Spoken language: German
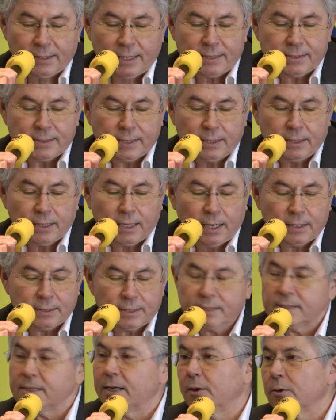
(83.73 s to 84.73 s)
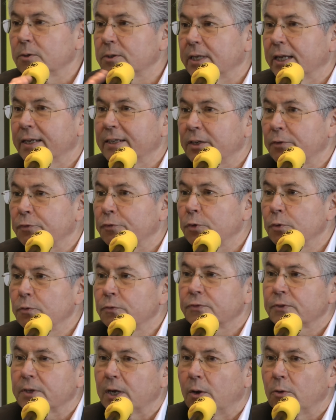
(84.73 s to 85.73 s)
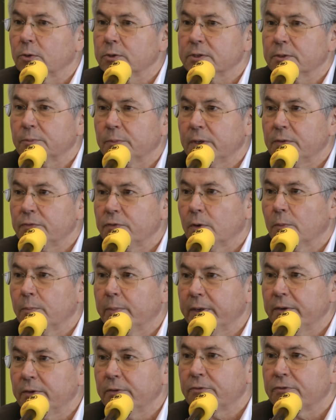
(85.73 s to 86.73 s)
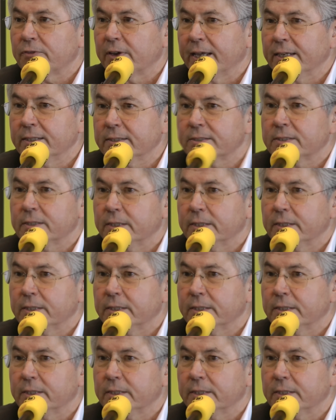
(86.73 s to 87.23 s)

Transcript: dass in Kaiserslautern die 5000 BVB-Fans,